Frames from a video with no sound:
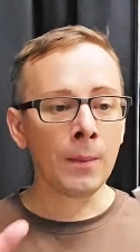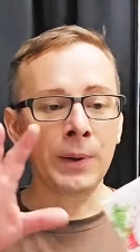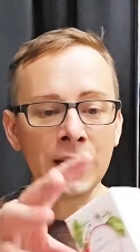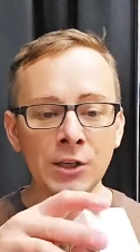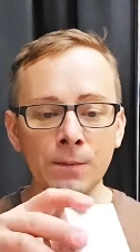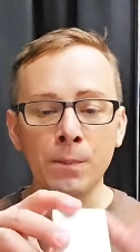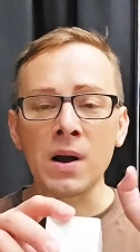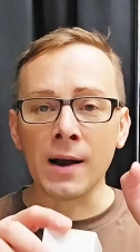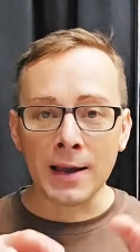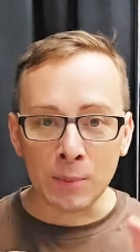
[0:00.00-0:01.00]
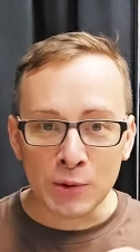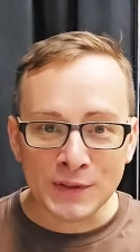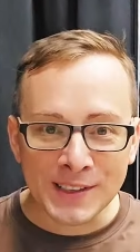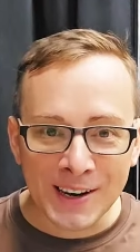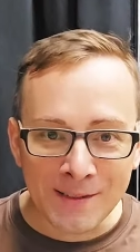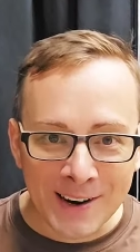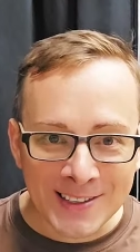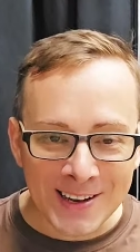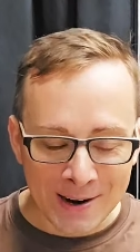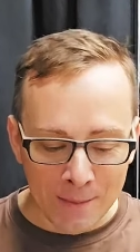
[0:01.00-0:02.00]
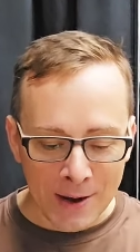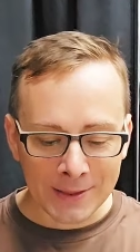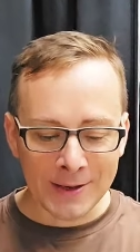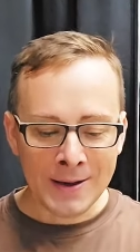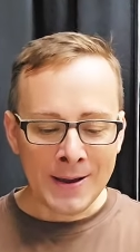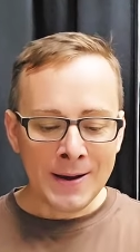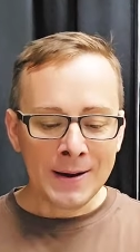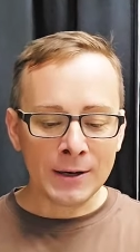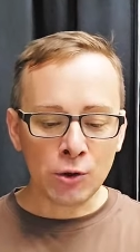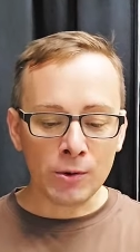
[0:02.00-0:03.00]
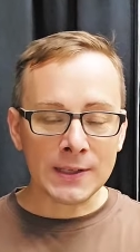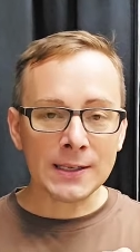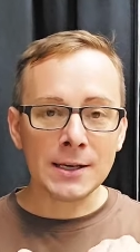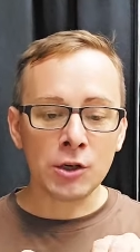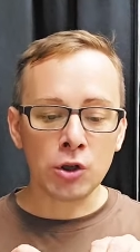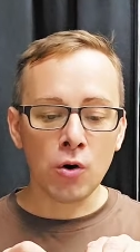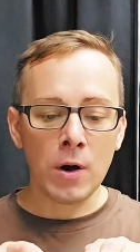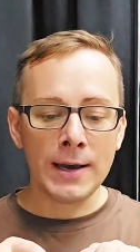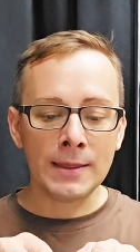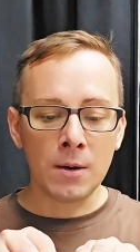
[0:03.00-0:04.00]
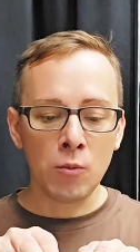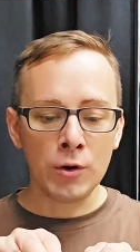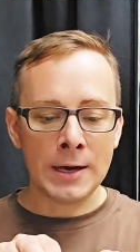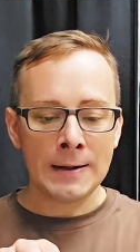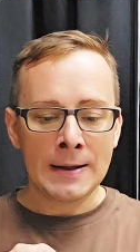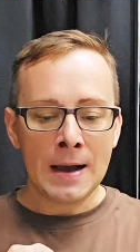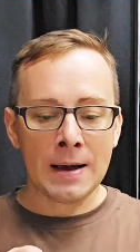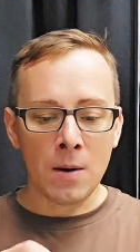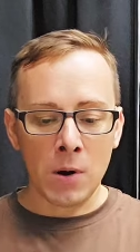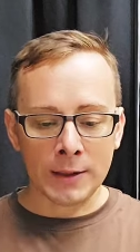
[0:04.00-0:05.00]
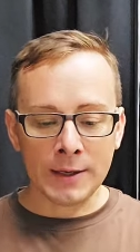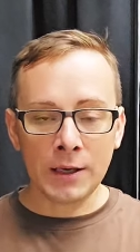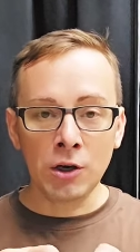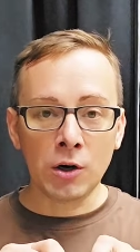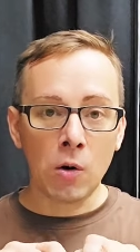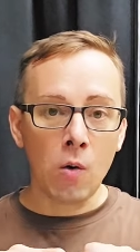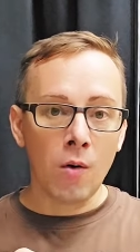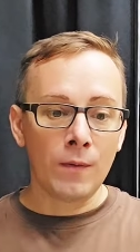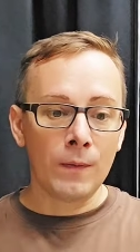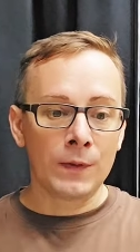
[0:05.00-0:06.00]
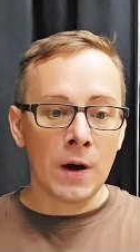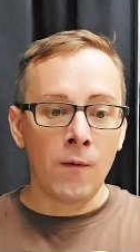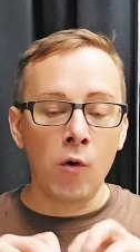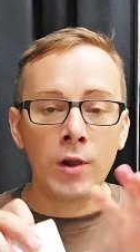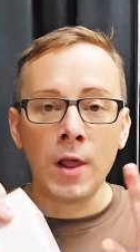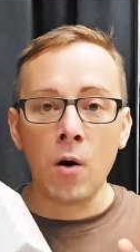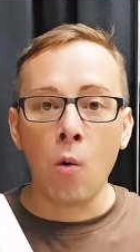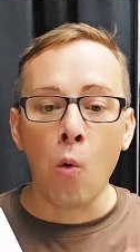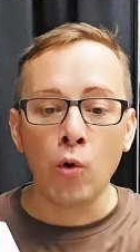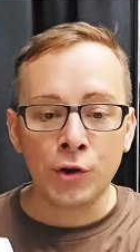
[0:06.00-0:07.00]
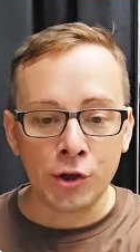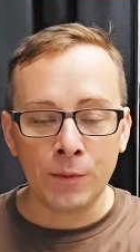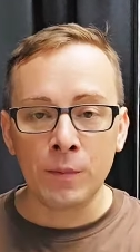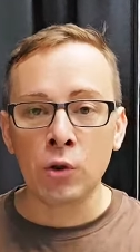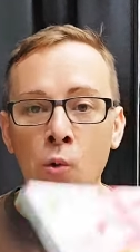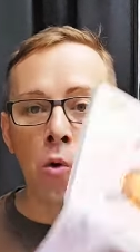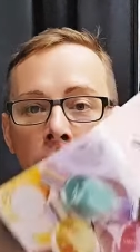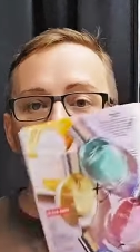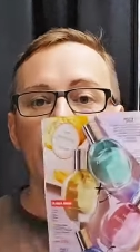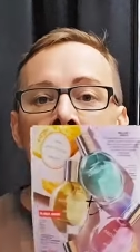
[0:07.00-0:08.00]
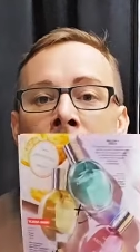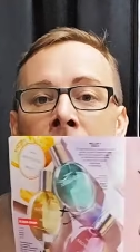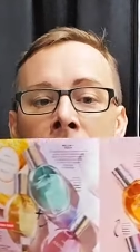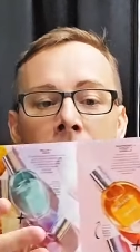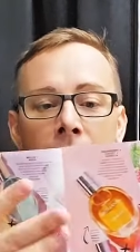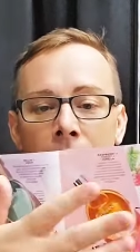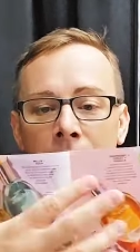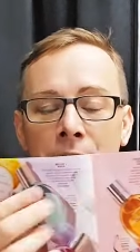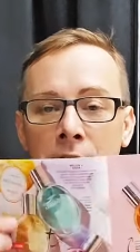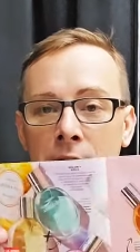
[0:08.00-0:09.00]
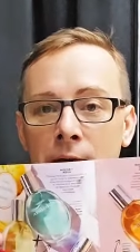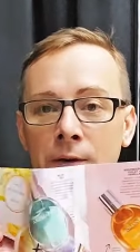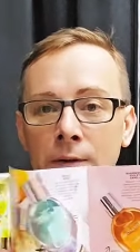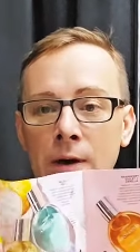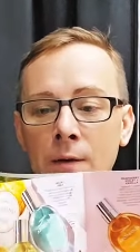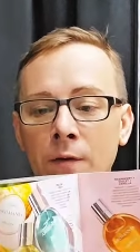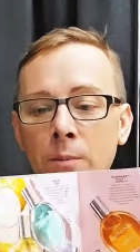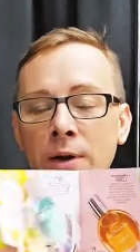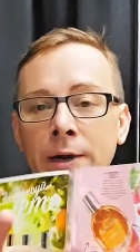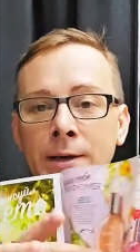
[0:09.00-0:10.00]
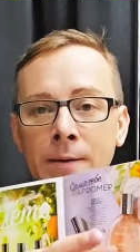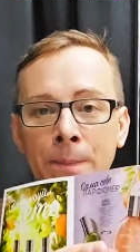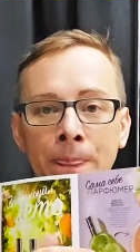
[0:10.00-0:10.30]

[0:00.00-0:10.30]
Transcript: Прежде, пока я буду вскрывать ароматы, хочу рассказать, что это ароматы. Их довольно очень много а, в линейке а, Faberlic.